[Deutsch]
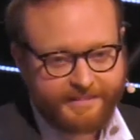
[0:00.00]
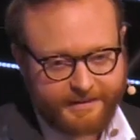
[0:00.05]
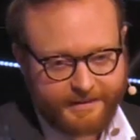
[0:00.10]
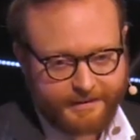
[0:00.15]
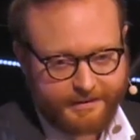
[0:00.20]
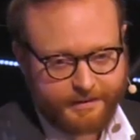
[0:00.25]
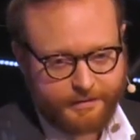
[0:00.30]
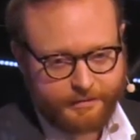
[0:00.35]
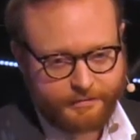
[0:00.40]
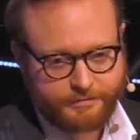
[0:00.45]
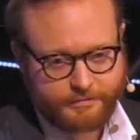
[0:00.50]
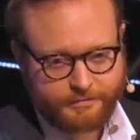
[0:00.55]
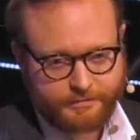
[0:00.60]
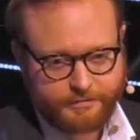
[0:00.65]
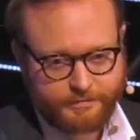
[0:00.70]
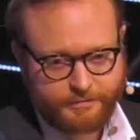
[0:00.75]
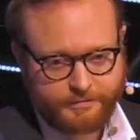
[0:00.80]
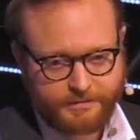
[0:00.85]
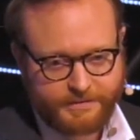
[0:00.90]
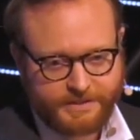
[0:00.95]
sich
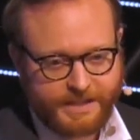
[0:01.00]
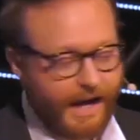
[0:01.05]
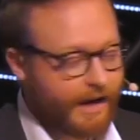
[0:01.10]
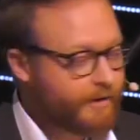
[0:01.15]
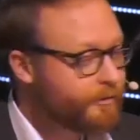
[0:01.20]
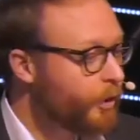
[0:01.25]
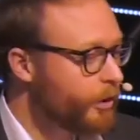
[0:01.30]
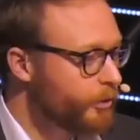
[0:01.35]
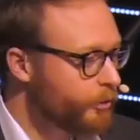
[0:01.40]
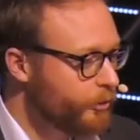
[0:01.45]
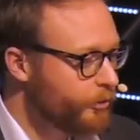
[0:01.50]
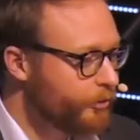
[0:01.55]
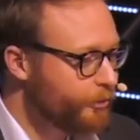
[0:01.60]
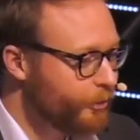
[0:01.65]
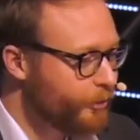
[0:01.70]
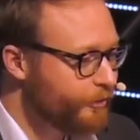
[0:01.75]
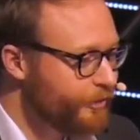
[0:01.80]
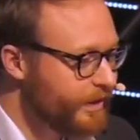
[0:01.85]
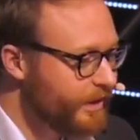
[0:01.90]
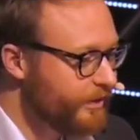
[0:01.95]
die
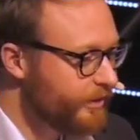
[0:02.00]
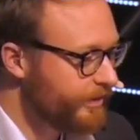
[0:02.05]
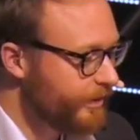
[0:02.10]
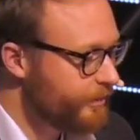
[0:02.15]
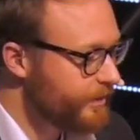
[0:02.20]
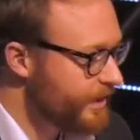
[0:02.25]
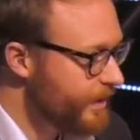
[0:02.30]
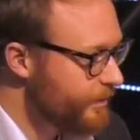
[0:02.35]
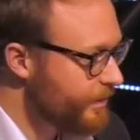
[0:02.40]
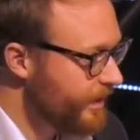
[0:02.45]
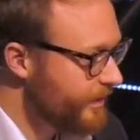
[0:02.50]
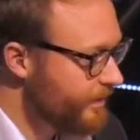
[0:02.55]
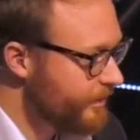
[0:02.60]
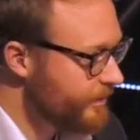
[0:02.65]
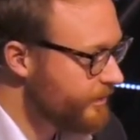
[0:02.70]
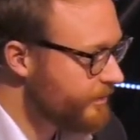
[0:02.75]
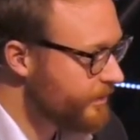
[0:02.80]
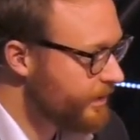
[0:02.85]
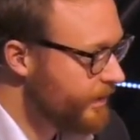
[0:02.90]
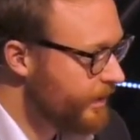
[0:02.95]
Anforderungsprofile unserer
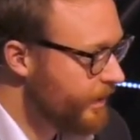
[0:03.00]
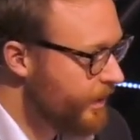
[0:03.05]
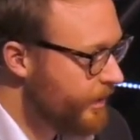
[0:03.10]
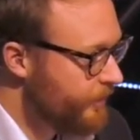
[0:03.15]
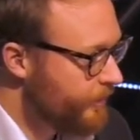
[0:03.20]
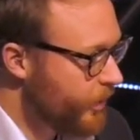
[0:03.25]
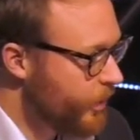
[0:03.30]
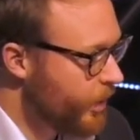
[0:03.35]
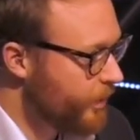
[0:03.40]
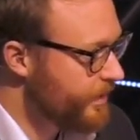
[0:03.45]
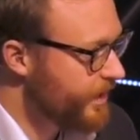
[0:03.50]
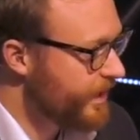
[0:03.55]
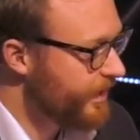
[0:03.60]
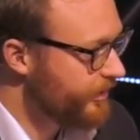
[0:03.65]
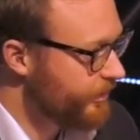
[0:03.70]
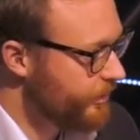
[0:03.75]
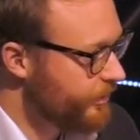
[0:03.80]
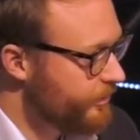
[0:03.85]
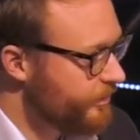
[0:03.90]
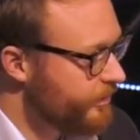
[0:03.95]
Mitarbeiter. Wir kommen
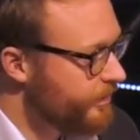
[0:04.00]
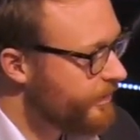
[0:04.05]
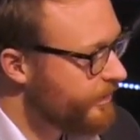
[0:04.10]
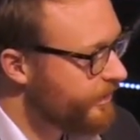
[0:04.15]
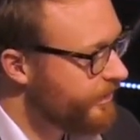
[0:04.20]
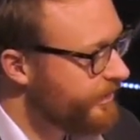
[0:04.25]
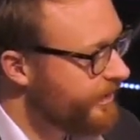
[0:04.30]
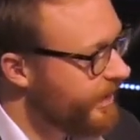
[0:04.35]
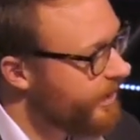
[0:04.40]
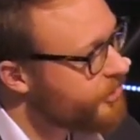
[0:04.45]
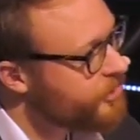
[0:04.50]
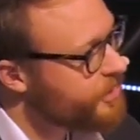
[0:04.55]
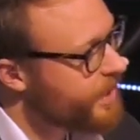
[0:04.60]
also sehr